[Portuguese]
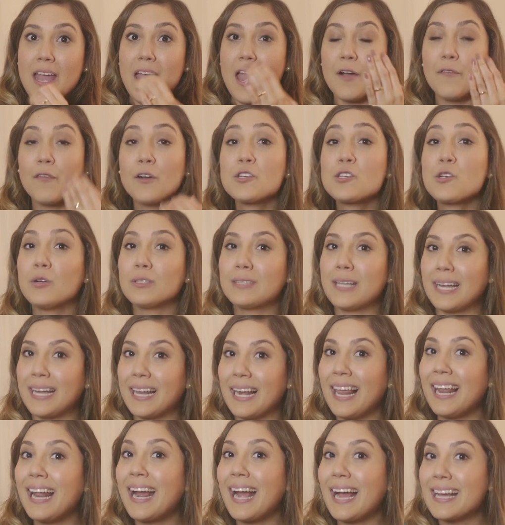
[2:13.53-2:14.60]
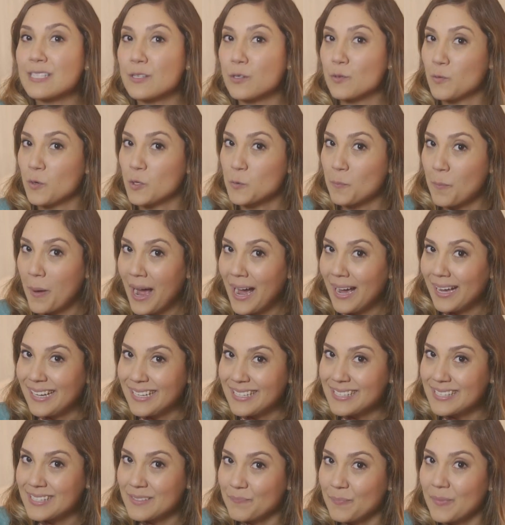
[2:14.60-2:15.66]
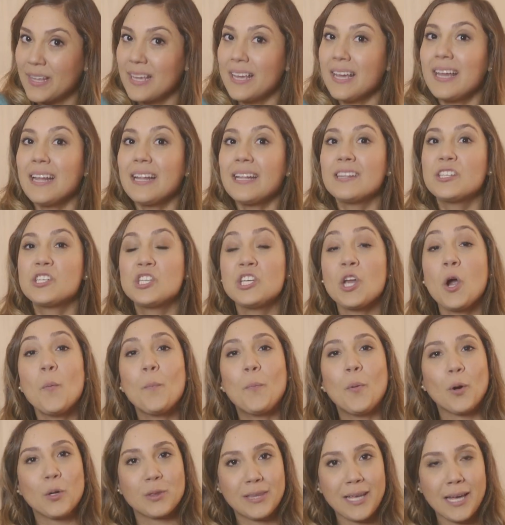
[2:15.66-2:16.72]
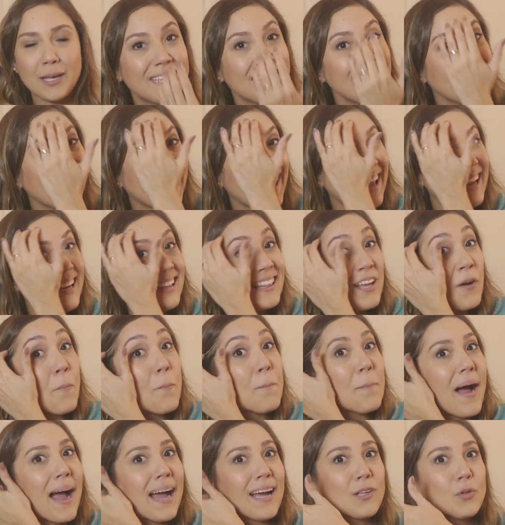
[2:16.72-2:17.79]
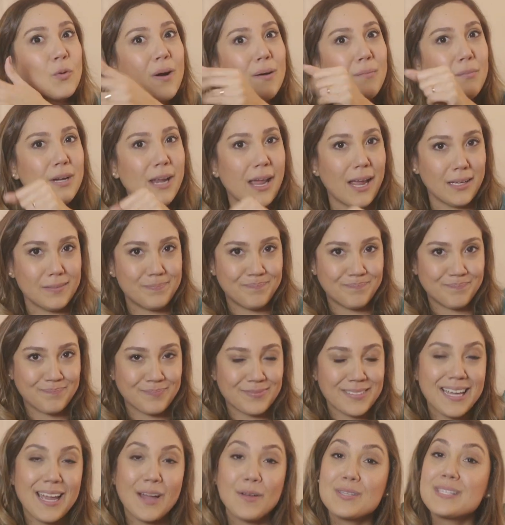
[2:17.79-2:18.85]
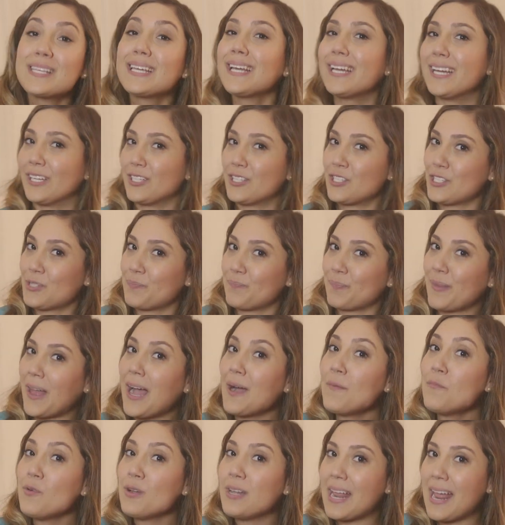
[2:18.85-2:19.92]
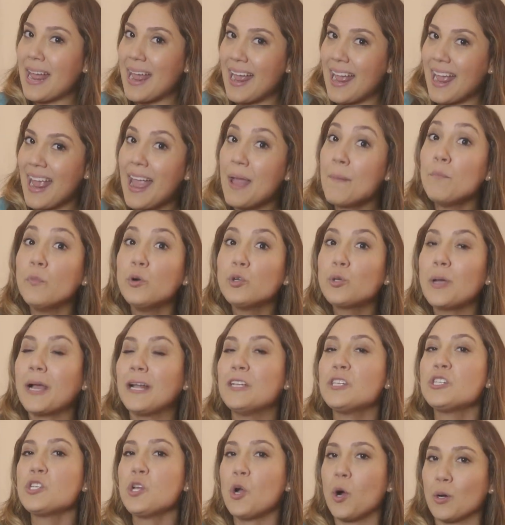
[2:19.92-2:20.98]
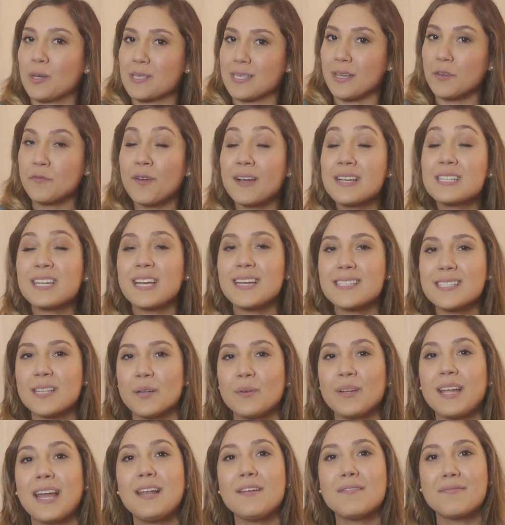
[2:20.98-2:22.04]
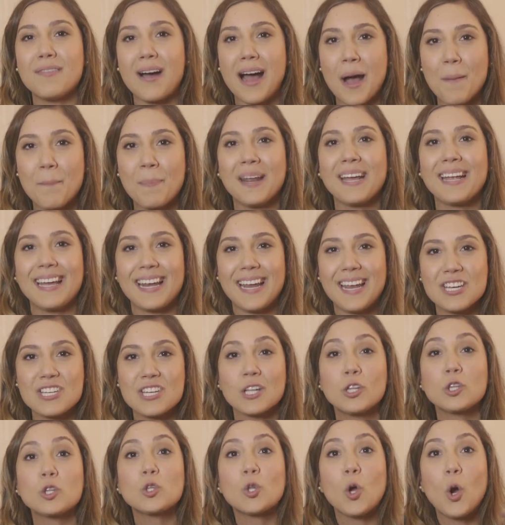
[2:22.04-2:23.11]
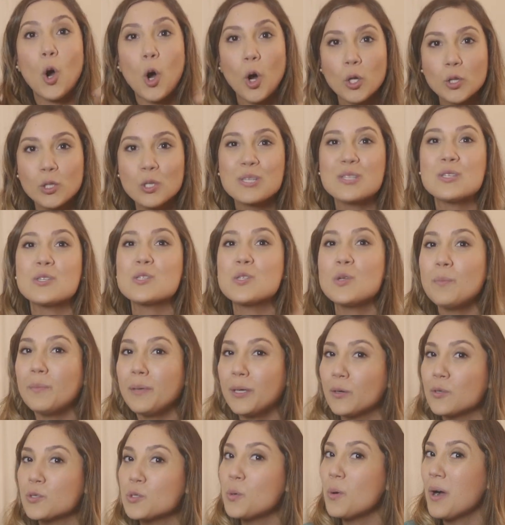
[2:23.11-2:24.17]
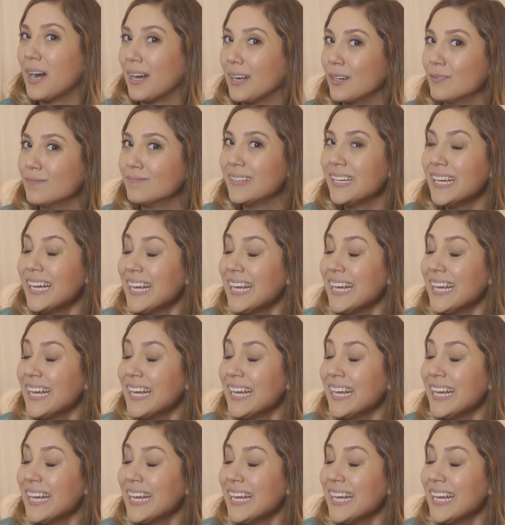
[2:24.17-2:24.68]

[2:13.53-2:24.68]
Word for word: Eu vou te contar que lá na casa dos meus pais tinha um porteiro que ele tem um pacto com a mulher. E é o seguinte, a mulher é muito religiosa e faz questão que ele vá para a igreja todos os domingos do ano.